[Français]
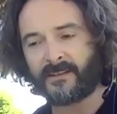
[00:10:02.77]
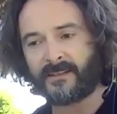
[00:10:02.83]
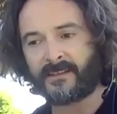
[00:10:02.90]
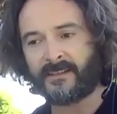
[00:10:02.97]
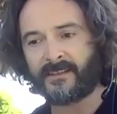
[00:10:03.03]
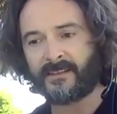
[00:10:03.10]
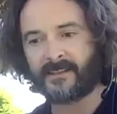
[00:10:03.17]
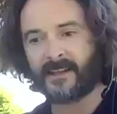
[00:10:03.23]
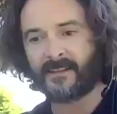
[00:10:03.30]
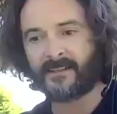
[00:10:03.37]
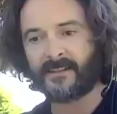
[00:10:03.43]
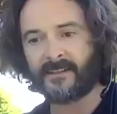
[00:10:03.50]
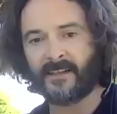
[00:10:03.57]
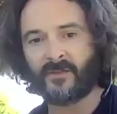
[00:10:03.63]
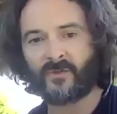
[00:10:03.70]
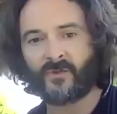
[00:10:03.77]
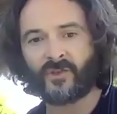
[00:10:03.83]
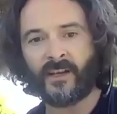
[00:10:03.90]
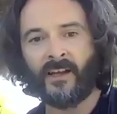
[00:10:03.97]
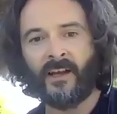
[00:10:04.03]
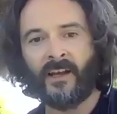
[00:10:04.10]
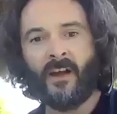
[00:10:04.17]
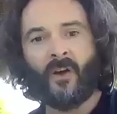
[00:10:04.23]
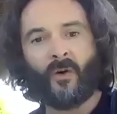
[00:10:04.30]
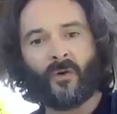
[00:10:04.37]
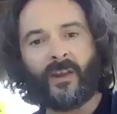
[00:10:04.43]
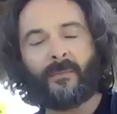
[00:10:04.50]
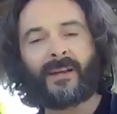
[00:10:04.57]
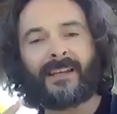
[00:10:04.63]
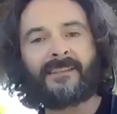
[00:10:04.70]
si, si c'est le sujet on
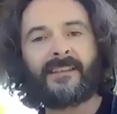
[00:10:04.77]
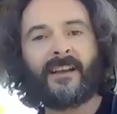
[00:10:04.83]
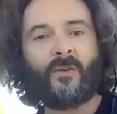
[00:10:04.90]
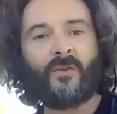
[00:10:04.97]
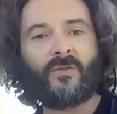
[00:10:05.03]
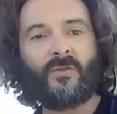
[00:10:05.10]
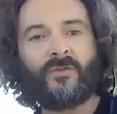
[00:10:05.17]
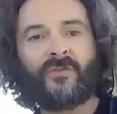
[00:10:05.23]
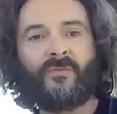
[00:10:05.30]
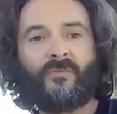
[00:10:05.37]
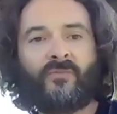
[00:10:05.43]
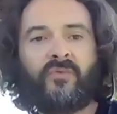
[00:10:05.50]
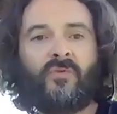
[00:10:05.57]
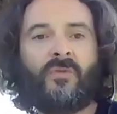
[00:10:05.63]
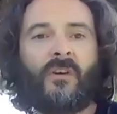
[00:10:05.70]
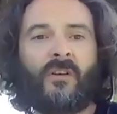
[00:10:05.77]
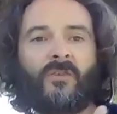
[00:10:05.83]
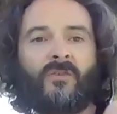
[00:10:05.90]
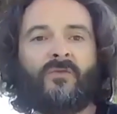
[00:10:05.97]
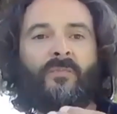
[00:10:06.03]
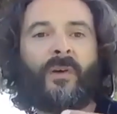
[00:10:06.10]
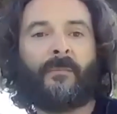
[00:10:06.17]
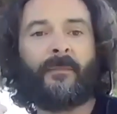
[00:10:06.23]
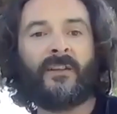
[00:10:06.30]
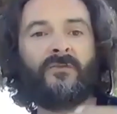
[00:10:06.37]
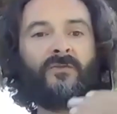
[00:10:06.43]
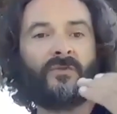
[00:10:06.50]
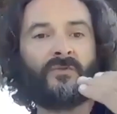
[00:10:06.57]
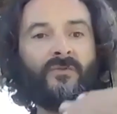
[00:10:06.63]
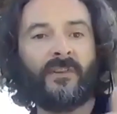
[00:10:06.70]
a pris ça en compte pour nous permettre
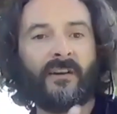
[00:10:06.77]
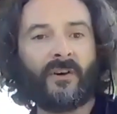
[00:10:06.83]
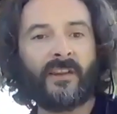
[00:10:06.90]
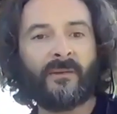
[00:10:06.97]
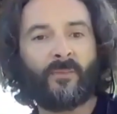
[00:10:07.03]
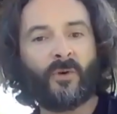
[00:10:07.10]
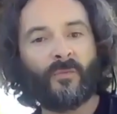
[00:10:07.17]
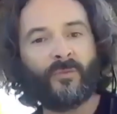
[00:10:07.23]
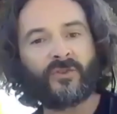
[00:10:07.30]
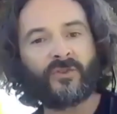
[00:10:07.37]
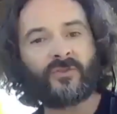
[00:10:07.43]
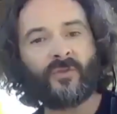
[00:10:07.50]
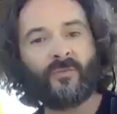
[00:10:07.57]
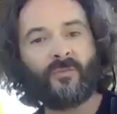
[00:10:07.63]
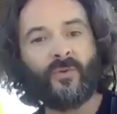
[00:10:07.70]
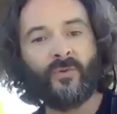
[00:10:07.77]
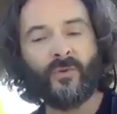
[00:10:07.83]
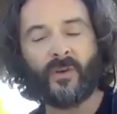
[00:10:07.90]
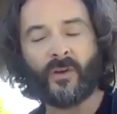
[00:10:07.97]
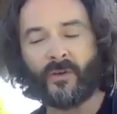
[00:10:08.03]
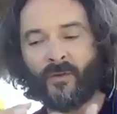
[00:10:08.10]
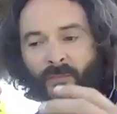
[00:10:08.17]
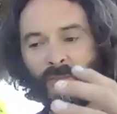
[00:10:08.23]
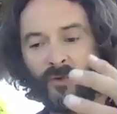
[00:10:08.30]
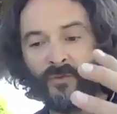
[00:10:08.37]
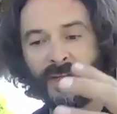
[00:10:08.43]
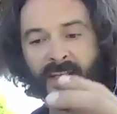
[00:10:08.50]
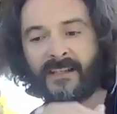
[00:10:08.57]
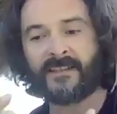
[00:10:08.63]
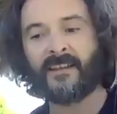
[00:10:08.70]
du coup d'avoir des promotions plus euh, plus
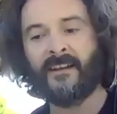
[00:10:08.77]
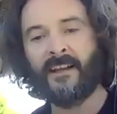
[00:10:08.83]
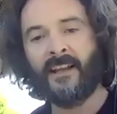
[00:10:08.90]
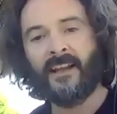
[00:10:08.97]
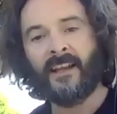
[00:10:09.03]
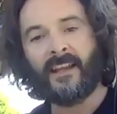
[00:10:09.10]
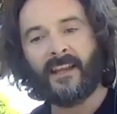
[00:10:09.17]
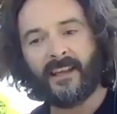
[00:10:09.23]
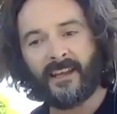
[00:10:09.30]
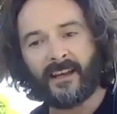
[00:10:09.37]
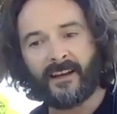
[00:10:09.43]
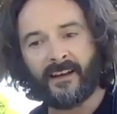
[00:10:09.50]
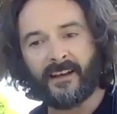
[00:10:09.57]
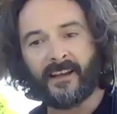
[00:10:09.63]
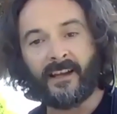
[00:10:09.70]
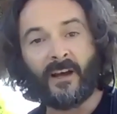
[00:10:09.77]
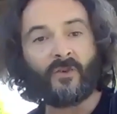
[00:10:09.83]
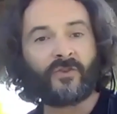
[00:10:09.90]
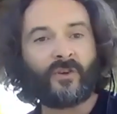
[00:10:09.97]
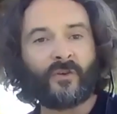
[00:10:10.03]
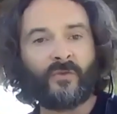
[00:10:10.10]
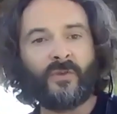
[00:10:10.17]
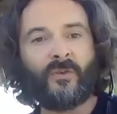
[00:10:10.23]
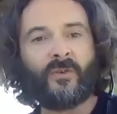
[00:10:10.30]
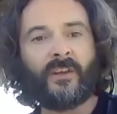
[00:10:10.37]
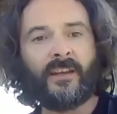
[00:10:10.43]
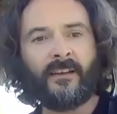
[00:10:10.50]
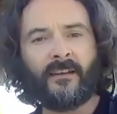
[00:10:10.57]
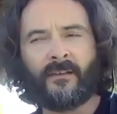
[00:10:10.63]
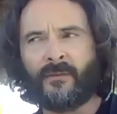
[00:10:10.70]
mixtes et, et là aujourd'hui on
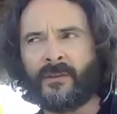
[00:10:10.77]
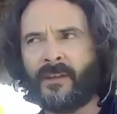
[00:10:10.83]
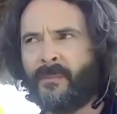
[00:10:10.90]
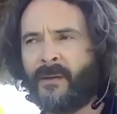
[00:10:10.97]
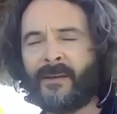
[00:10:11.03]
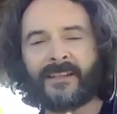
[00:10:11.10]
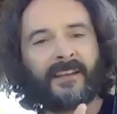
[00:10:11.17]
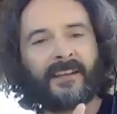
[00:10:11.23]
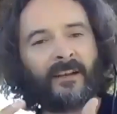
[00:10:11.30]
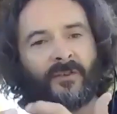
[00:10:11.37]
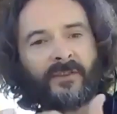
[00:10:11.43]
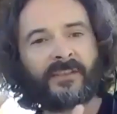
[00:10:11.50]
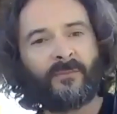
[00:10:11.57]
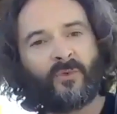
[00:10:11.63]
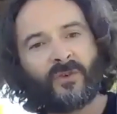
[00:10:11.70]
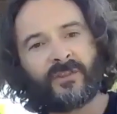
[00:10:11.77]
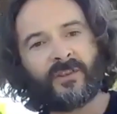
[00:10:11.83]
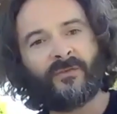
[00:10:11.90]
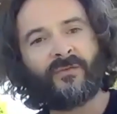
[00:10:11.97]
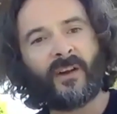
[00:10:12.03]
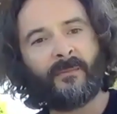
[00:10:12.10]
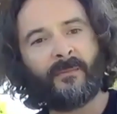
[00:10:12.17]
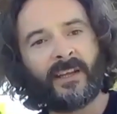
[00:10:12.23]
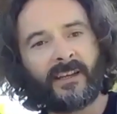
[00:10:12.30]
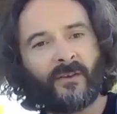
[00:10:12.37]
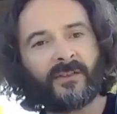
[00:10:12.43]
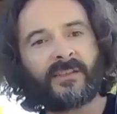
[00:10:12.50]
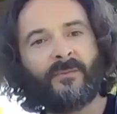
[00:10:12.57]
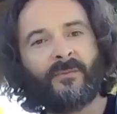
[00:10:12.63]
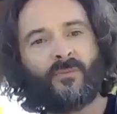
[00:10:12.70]
est on est même à 55% de femmes et
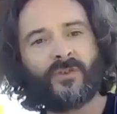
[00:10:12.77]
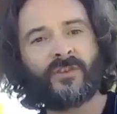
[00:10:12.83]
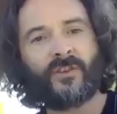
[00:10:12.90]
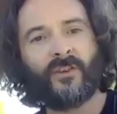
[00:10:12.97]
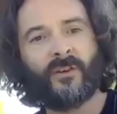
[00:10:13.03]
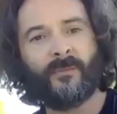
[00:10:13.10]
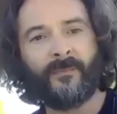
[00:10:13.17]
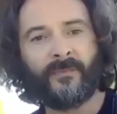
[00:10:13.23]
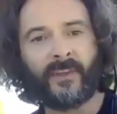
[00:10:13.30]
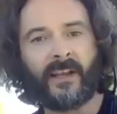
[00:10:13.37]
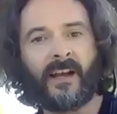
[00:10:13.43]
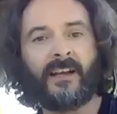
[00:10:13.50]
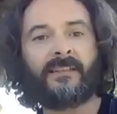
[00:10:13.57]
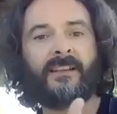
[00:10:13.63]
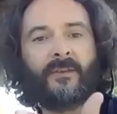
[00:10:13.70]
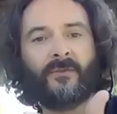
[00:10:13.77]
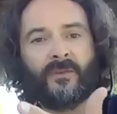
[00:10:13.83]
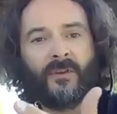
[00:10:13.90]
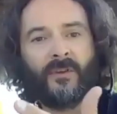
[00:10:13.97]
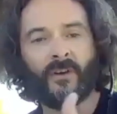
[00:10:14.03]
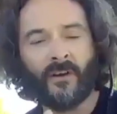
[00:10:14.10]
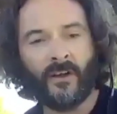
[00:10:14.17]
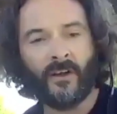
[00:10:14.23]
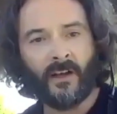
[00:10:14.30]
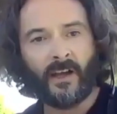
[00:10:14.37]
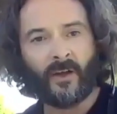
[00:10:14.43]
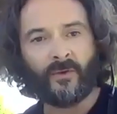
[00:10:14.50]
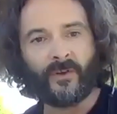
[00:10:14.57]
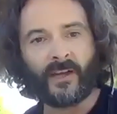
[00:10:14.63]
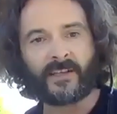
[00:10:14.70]
45% d'hommes grâce à une
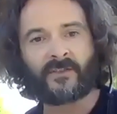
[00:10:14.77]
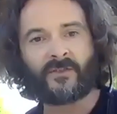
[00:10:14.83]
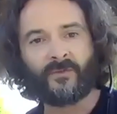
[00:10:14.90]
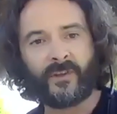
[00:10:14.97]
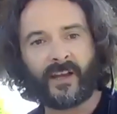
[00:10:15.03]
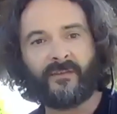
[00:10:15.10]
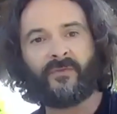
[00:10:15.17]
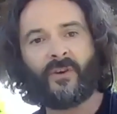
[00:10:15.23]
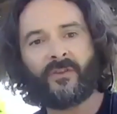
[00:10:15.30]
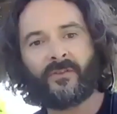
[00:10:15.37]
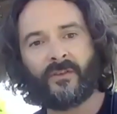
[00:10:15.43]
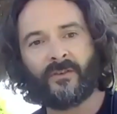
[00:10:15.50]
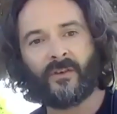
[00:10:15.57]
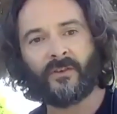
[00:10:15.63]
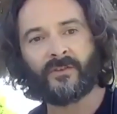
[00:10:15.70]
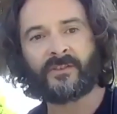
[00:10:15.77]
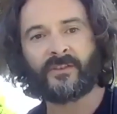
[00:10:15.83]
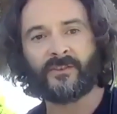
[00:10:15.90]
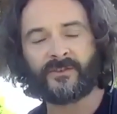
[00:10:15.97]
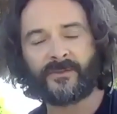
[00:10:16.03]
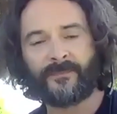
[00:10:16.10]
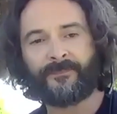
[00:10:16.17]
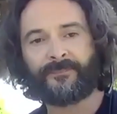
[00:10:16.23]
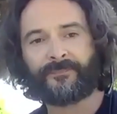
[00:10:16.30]
une action très forte en ce sens